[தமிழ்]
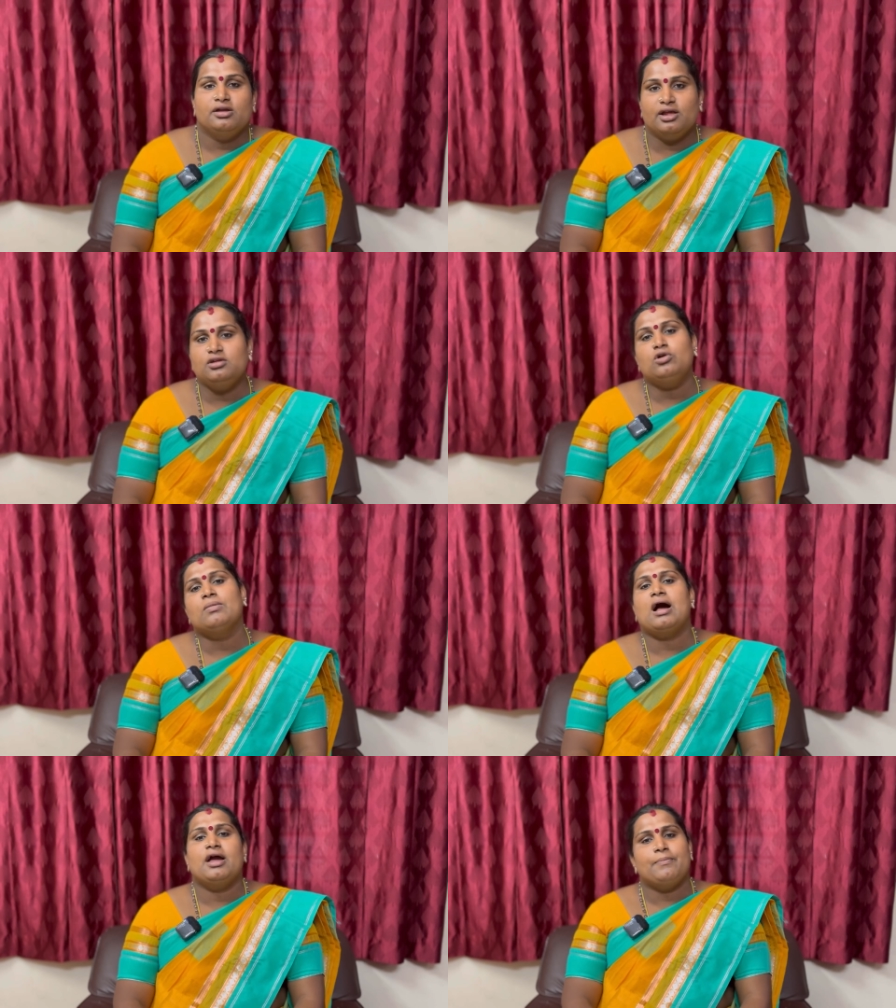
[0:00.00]

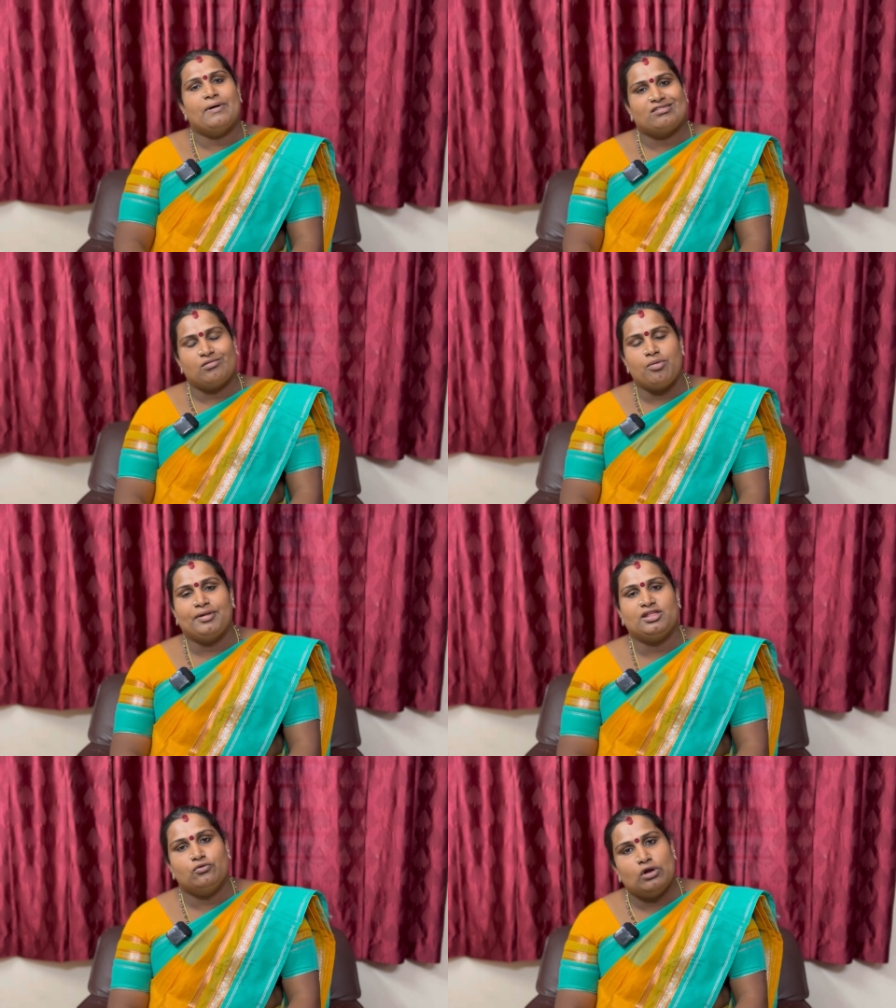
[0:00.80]
எதுக்குமா இப்போ அஷ்டமி
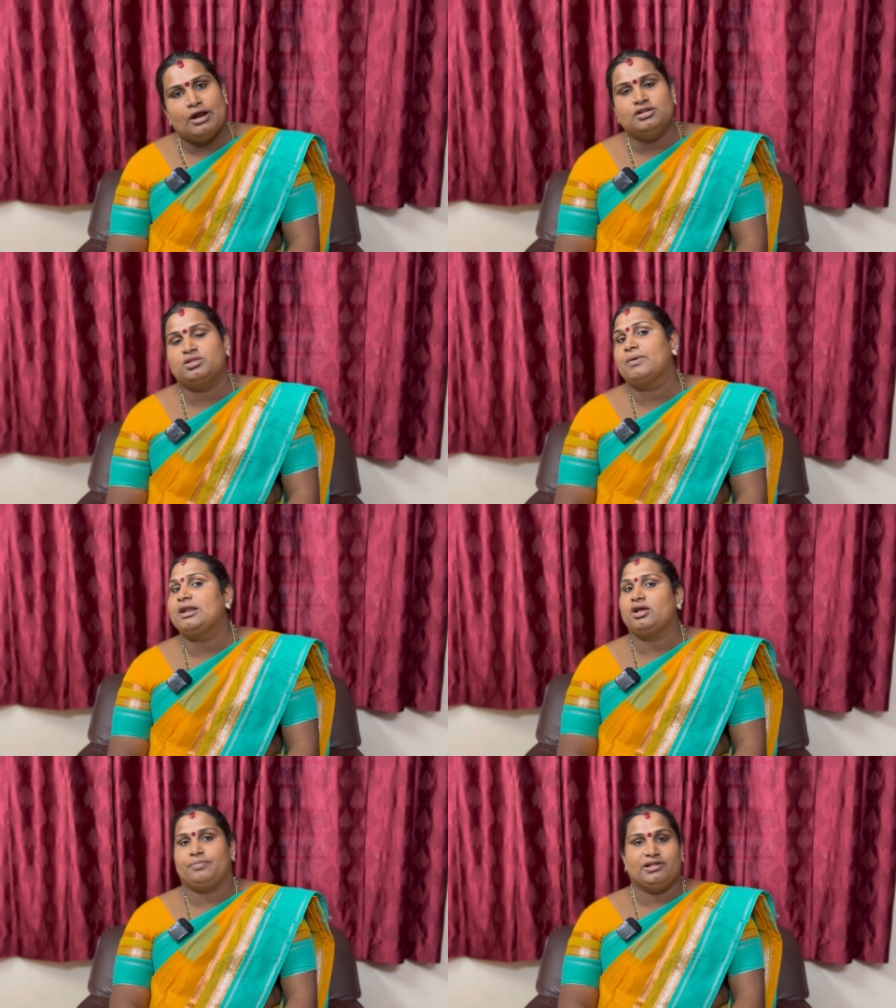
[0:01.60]
பற்றி இவ்வளோ
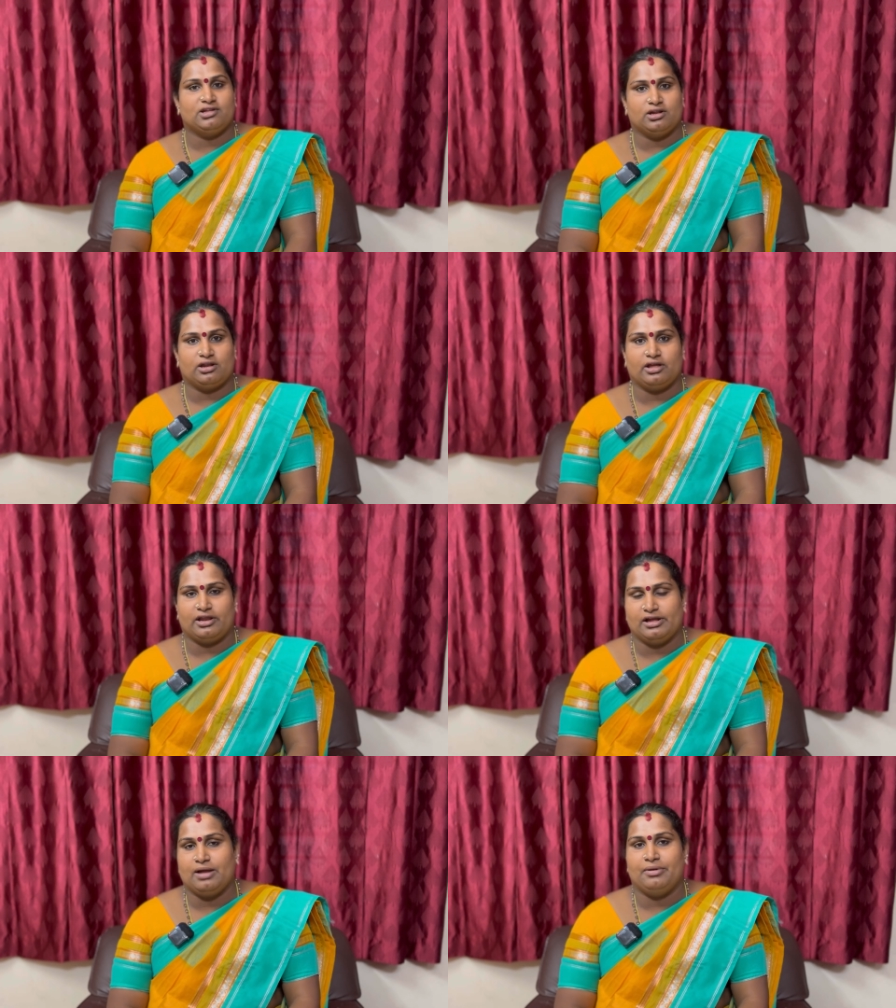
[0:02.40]
அழுத்தமாக நீங்கள் பேசிக்கிட்டு
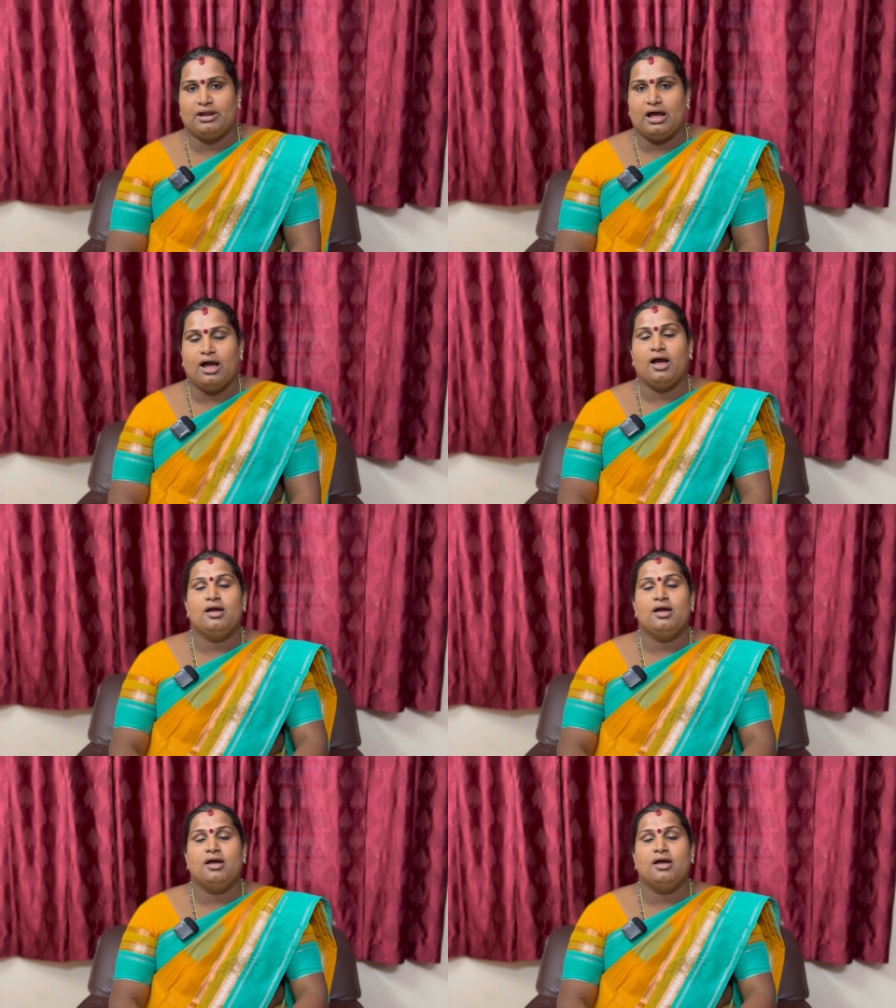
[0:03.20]
இருக்கிறீங்க அப்படின்னா